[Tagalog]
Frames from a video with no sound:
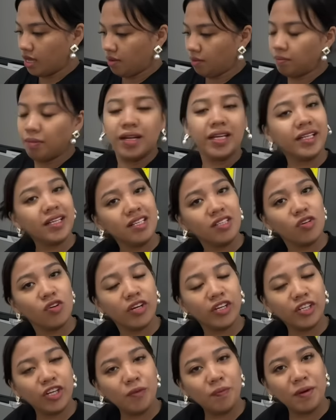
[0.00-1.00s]
Balikan ko
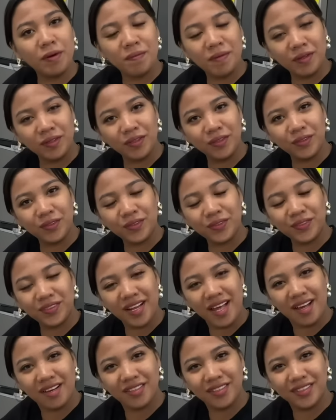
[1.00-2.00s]
kayo pag magluluto
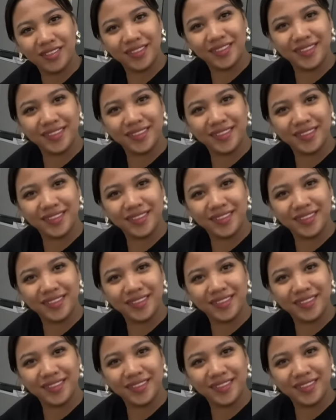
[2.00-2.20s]
na ako.